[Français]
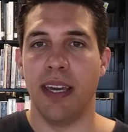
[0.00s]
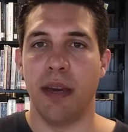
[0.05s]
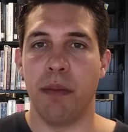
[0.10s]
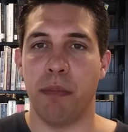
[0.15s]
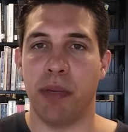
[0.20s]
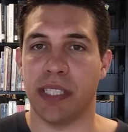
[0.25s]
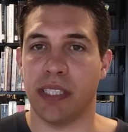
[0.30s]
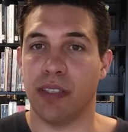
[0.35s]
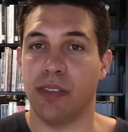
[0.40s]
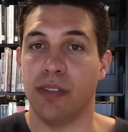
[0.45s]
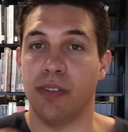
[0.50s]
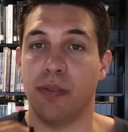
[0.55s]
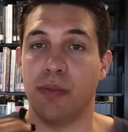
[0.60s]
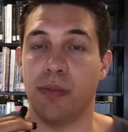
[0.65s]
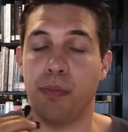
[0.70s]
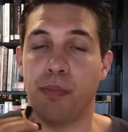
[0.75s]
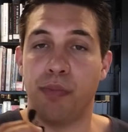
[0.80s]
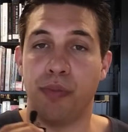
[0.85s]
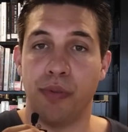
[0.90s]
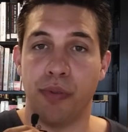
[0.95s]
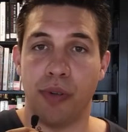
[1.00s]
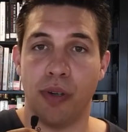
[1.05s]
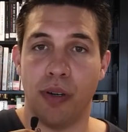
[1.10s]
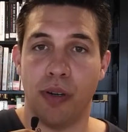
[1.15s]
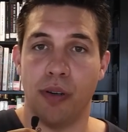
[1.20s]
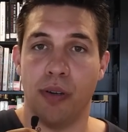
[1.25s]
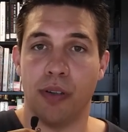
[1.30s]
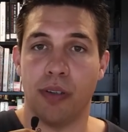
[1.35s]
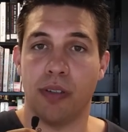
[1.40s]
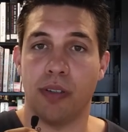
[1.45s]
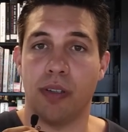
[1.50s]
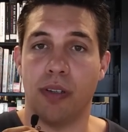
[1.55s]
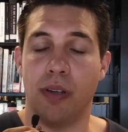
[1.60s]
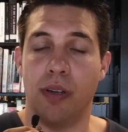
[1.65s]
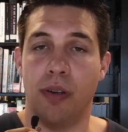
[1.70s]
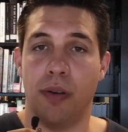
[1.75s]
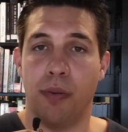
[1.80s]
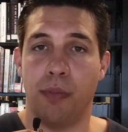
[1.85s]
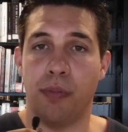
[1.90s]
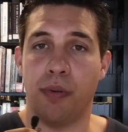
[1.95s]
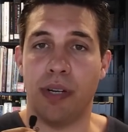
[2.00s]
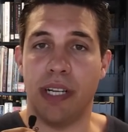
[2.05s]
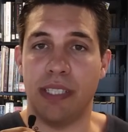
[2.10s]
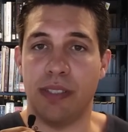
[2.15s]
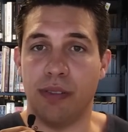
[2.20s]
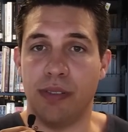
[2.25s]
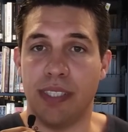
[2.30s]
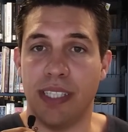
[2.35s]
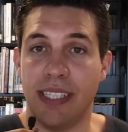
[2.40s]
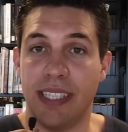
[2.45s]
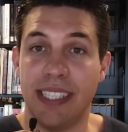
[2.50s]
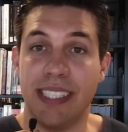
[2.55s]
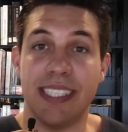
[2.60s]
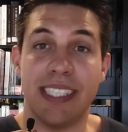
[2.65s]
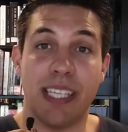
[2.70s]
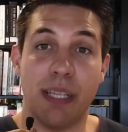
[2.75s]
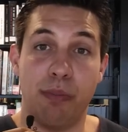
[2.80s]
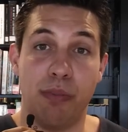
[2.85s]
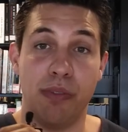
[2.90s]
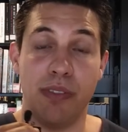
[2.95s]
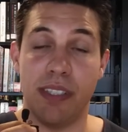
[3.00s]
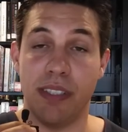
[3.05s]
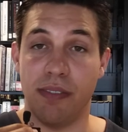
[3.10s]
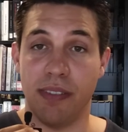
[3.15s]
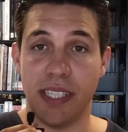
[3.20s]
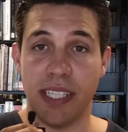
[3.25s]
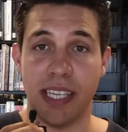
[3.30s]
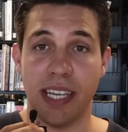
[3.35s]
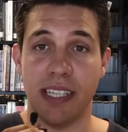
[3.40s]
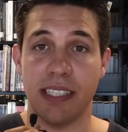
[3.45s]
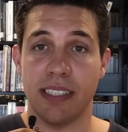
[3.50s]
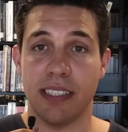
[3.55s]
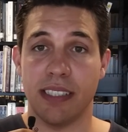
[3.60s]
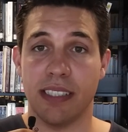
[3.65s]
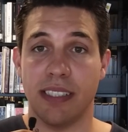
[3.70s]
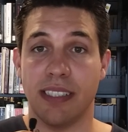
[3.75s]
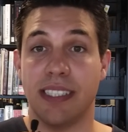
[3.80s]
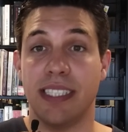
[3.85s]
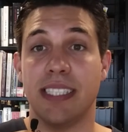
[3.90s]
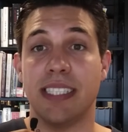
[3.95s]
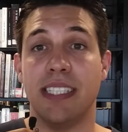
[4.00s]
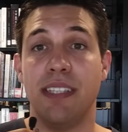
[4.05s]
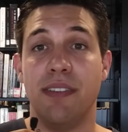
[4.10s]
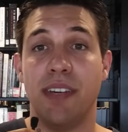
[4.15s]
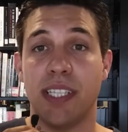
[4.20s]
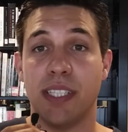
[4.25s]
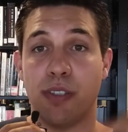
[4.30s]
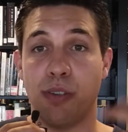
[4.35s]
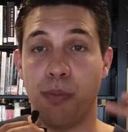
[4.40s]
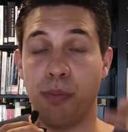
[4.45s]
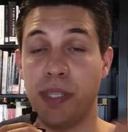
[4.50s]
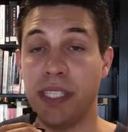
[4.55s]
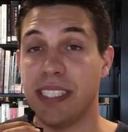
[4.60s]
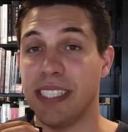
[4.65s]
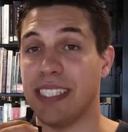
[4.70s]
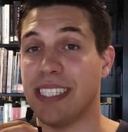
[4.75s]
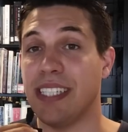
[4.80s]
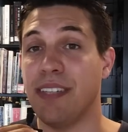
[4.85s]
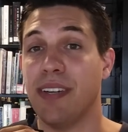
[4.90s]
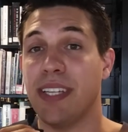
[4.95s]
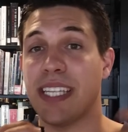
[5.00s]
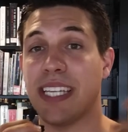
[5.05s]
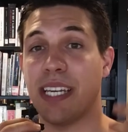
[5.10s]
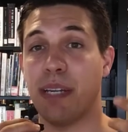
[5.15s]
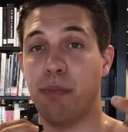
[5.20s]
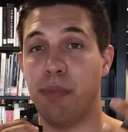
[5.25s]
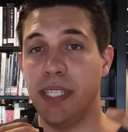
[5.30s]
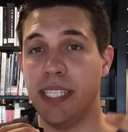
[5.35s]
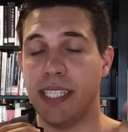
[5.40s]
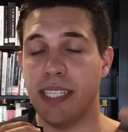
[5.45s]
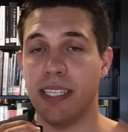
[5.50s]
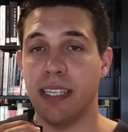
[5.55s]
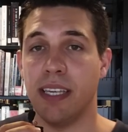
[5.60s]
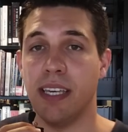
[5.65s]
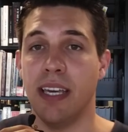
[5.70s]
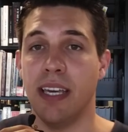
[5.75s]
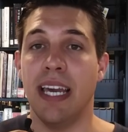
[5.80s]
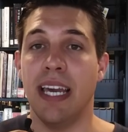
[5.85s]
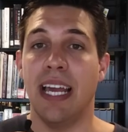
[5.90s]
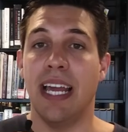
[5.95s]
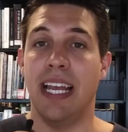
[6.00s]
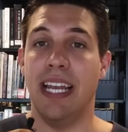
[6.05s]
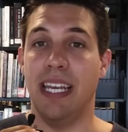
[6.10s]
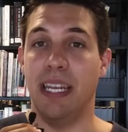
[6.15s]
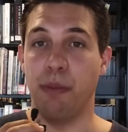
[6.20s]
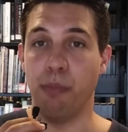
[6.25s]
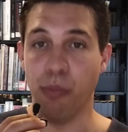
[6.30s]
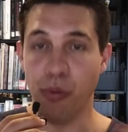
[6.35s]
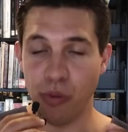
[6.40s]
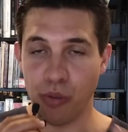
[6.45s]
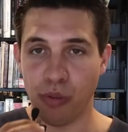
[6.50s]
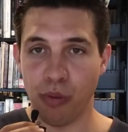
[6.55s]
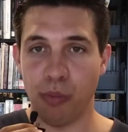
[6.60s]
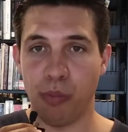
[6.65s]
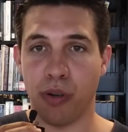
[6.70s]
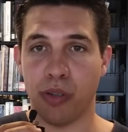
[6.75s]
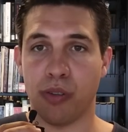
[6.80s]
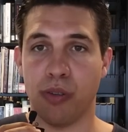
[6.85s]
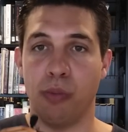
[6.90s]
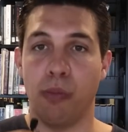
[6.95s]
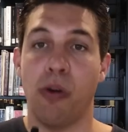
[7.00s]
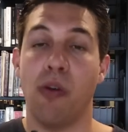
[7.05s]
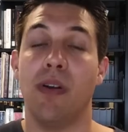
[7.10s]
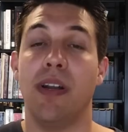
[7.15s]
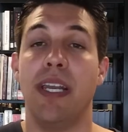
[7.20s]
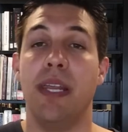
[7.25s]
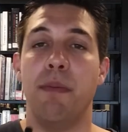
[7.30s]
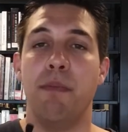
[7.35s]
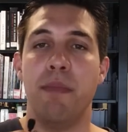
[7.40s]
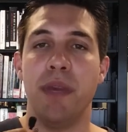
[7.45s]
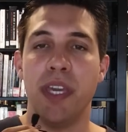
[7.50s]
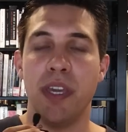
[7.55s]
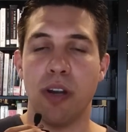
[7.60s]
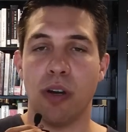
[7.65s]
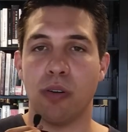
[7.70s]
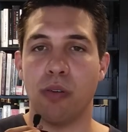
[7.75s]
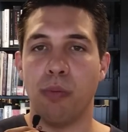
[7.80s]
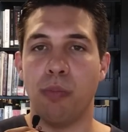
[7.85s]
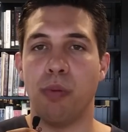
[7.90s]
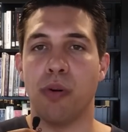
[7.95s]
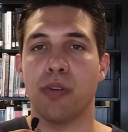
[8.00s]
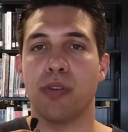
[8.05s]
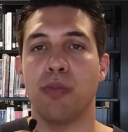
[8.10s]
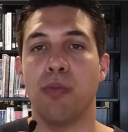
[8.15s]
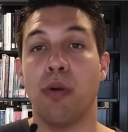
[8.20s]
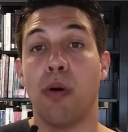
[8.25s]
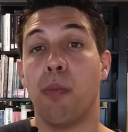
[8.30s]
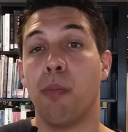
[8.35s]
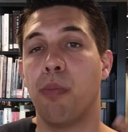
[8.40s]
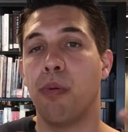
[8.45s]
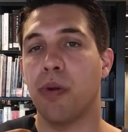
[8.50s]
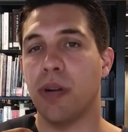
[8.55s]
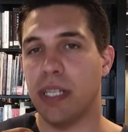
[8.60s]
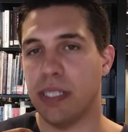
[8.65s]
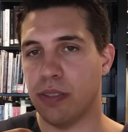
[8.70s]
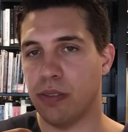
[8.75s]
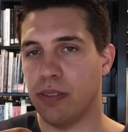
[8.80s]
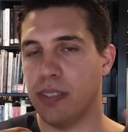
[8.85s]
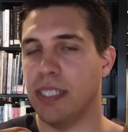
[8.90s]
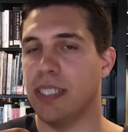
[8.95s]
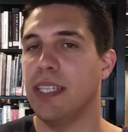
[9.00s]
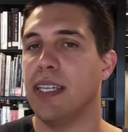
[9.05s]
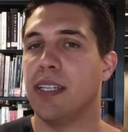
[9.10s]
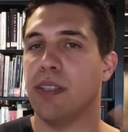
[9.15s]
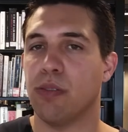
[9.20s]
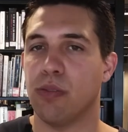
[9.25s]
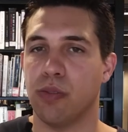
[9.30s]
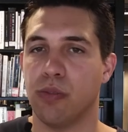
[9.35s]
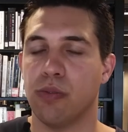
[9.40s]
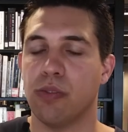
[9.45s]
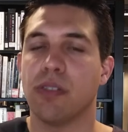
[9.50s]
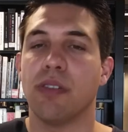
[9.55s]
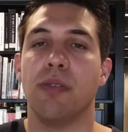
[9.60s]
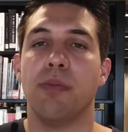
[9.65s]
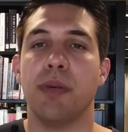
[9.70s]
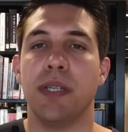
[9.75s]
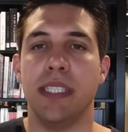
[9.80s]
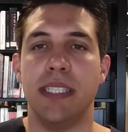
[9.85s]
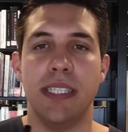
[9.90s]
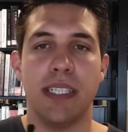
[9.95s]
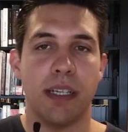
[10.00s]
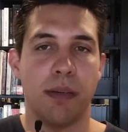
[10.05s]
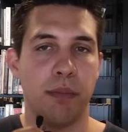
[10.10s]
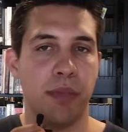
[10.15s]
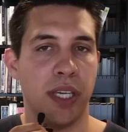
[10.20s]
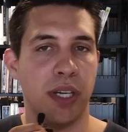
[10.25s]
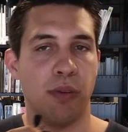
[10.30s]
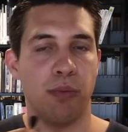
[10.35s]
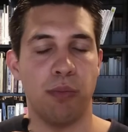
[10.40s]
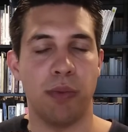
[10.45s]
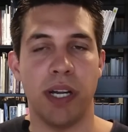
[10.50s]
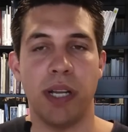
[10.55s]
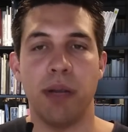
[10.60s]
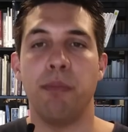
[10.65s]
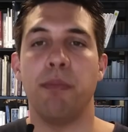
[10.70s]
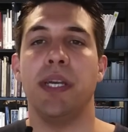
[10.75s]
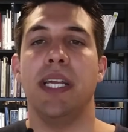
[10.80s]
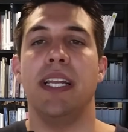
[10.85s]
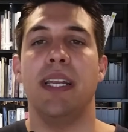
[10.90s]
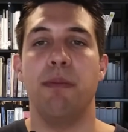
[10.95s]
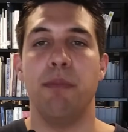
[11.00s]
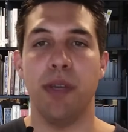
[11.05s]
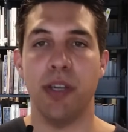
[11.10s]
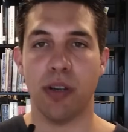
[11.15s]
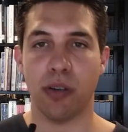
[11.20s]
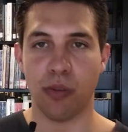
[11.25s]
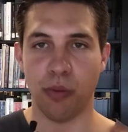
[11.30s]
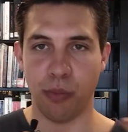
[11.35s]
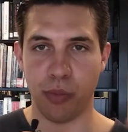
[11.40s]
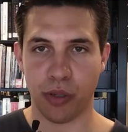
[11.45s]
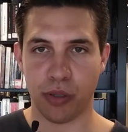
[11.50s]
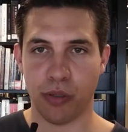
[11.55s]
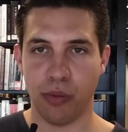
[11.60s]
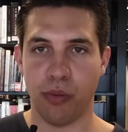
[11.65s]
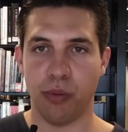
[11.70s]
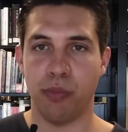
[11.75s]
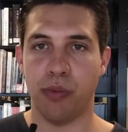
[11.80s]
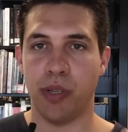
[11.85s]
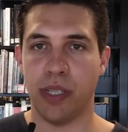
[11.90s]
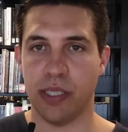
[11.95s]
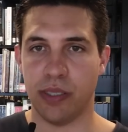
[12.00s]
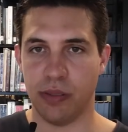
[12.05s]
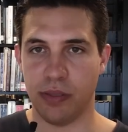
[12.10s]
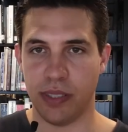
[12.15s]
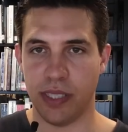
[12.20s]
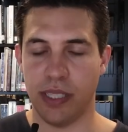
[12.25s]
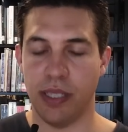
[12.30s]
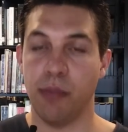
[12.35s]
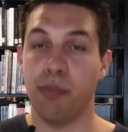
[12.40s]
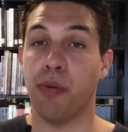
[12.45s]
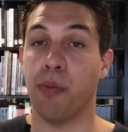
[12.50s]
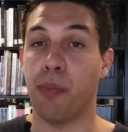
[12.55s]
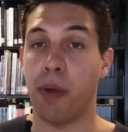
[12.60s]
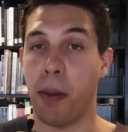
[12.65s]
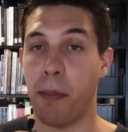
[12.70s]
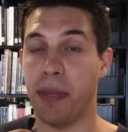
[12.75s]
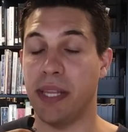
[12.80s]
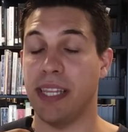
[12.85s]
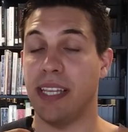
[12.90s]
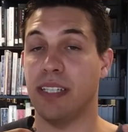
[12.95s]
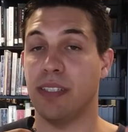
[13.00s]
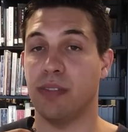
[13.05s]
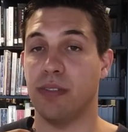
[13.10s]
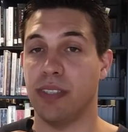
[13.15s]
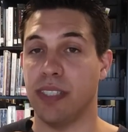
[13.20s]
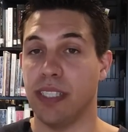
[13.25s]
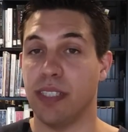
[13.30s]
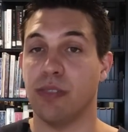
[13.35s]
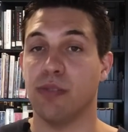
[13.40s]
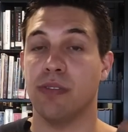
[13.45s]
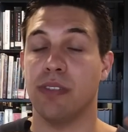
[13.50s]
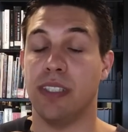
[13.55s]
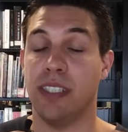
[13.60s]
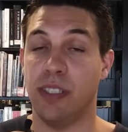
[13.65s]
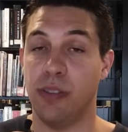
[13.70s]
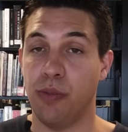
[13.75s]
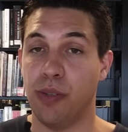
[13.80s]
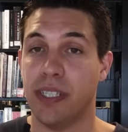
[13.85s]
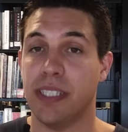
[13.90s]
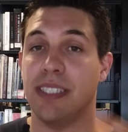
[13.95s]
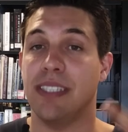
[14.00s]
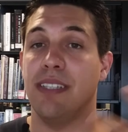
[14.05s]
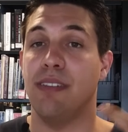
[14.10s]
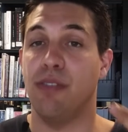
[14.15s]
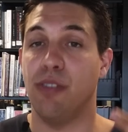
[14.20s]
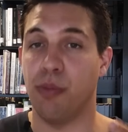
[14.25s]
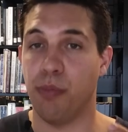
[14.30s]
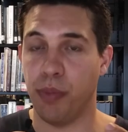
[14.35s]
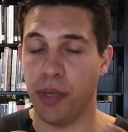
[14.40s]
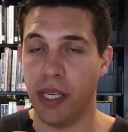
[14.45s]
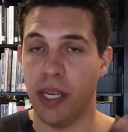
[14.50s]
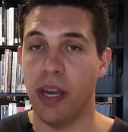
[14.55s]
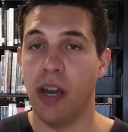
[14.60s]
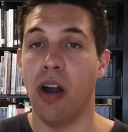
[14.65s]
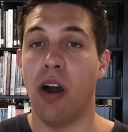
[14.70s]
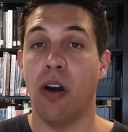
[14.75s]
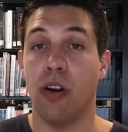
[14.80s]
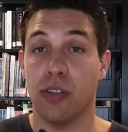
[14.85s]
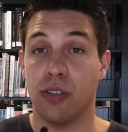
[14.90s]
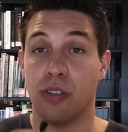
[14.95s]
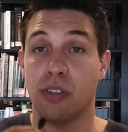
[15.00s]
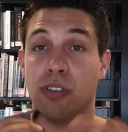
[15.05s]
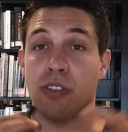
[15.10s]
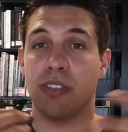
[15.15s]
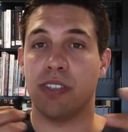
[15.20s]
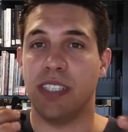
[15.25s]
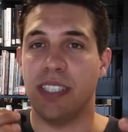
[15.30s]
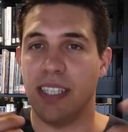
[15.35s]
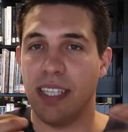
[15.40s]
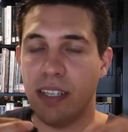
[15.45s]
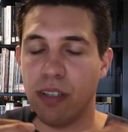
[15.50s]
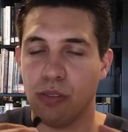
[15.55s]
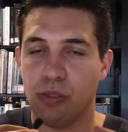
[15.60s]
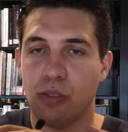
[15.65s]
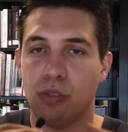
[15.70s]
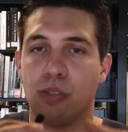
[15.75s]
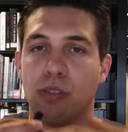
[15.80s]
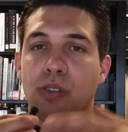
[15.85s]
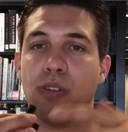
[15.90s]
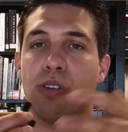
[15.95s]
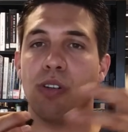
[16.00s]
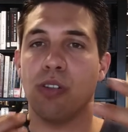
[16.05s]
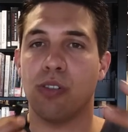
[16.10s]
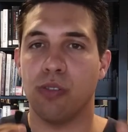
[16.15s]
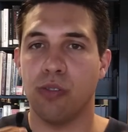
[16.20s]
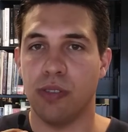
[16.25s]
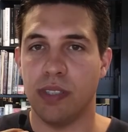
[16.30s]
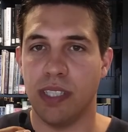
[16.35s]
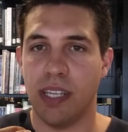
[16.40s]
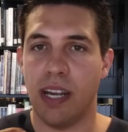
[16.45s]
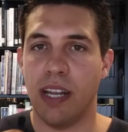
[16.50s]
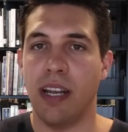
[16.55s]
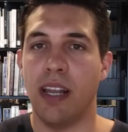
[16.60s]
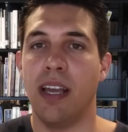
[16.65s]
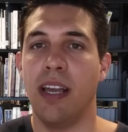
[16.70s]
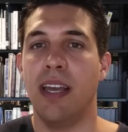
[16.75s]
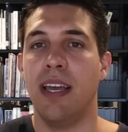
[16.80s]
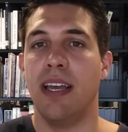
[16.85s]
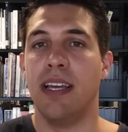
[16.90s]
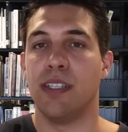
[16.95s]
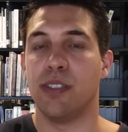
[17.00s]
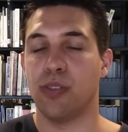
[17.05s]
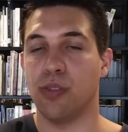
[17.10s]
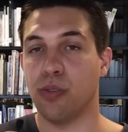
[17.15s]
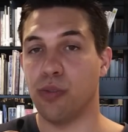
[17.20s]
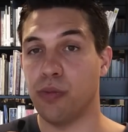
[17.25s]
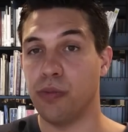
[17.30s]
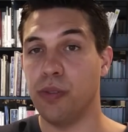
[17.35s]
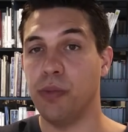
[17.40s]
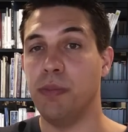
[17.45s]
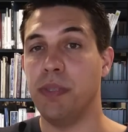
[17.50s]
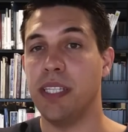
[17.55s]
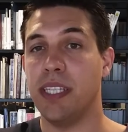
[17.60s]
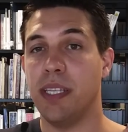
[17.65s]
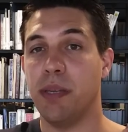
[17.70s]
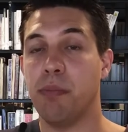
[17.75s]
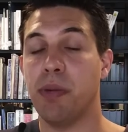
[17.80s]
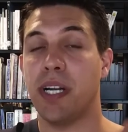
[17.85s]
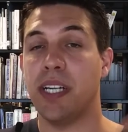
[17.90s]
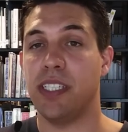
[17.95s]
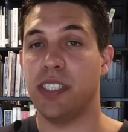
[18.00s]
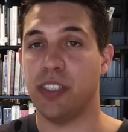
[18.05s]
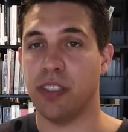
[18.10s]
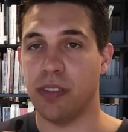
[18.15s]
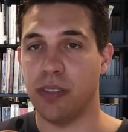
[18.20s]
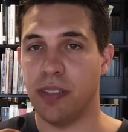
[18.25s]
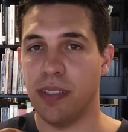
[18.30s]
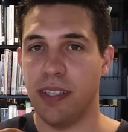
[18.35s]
Parce que pour euh, euh, pour la société, ce qui est de plus efficace, c'est ce qui va être copié, c'est ce qui va être répliqué. Les bons comportements, les meilleurs comportements pour la société, attention, ça ne veut pas dire bien ou mal, mais les meilleurs comportements pour la société, pour permettre à la société de continuer à se développer en tant qu'entité, en tant que corps social, seront imités par les gens.